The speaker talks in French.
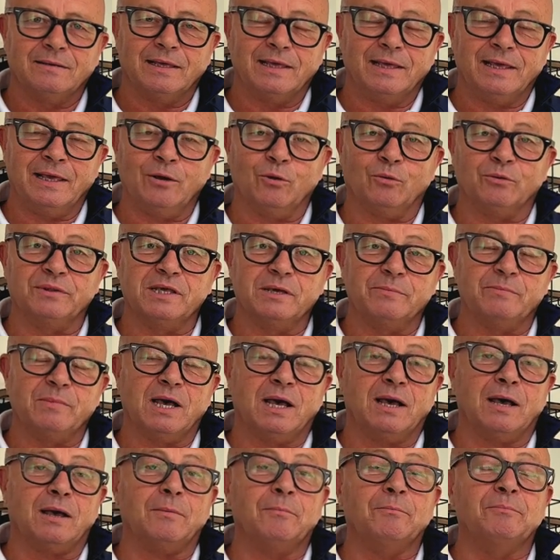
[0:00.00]
et on
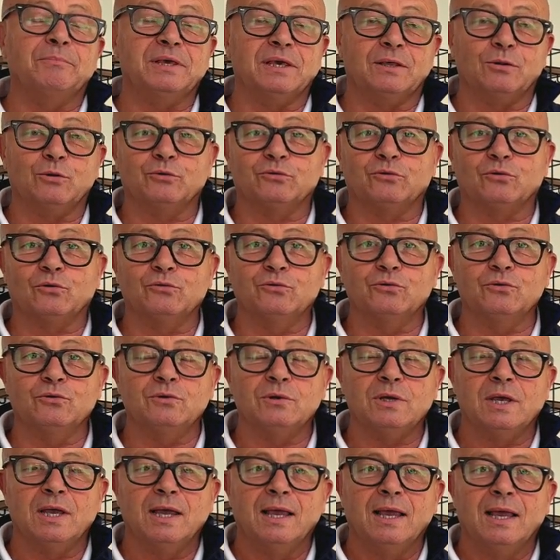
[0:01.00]
démarre bien
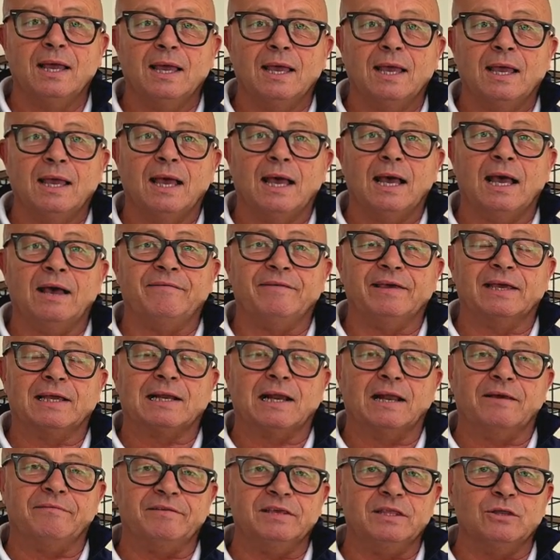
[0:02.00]
entendu avec
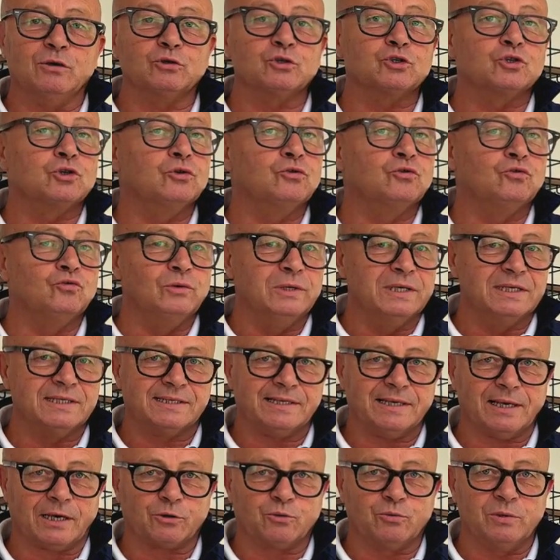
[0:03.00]
la vidange de tous les
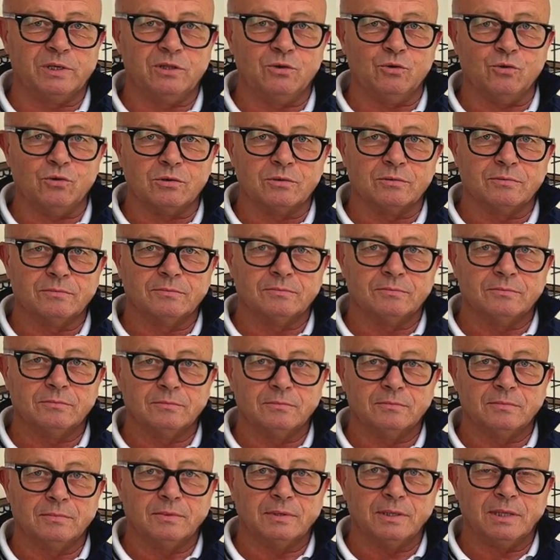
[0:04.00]
circuits d'eau.
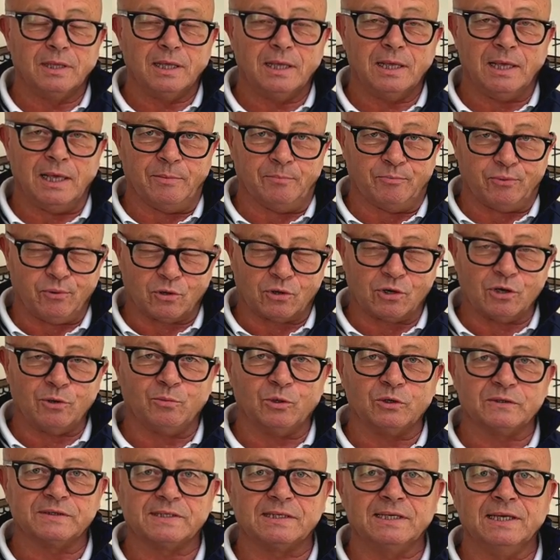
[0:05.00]
Et pour
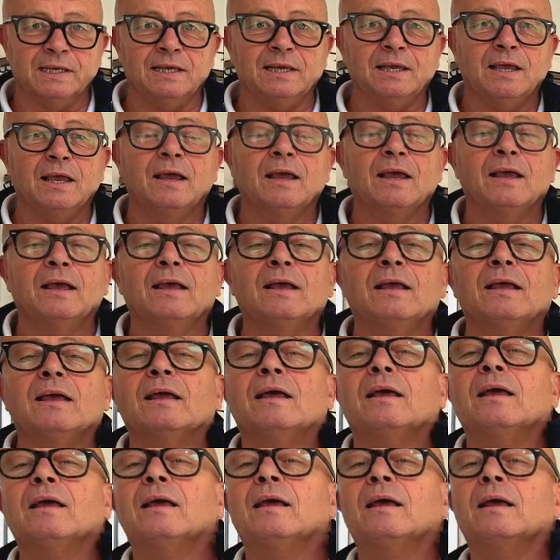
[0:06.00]
commencer,
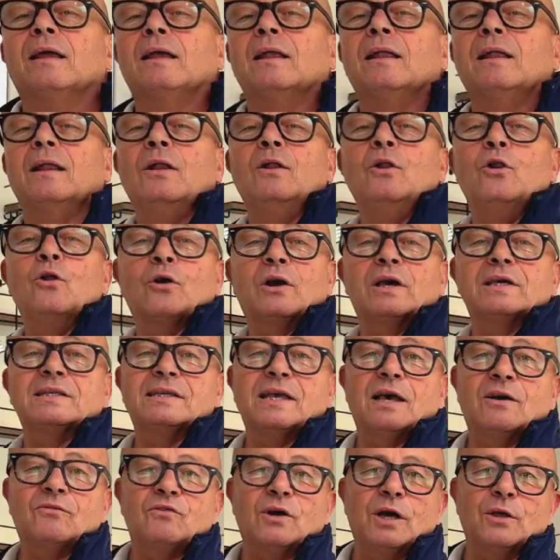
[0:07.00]
le
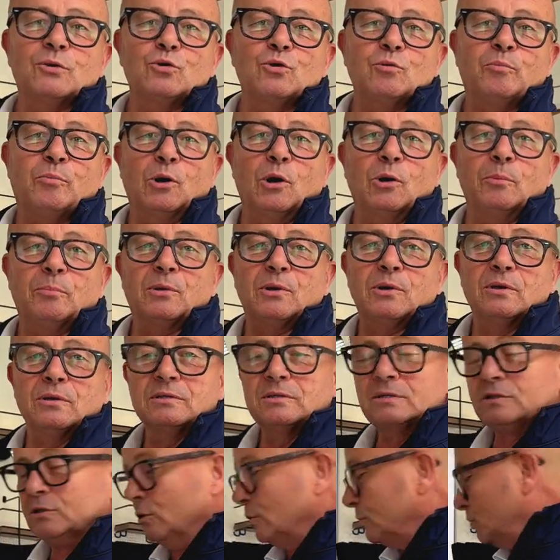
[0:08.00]
réservoir d'eau propre.
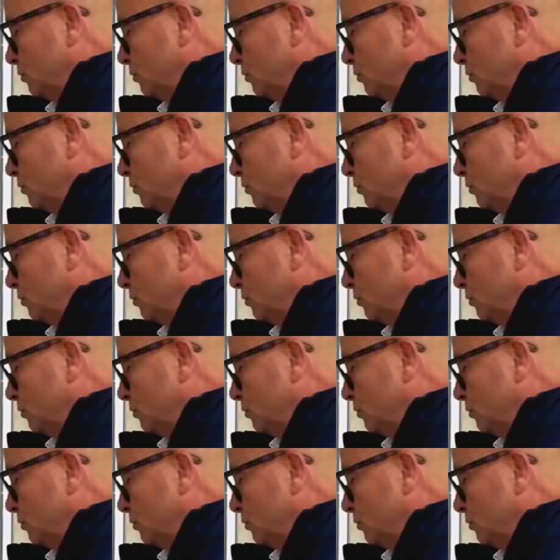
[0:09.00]
Sur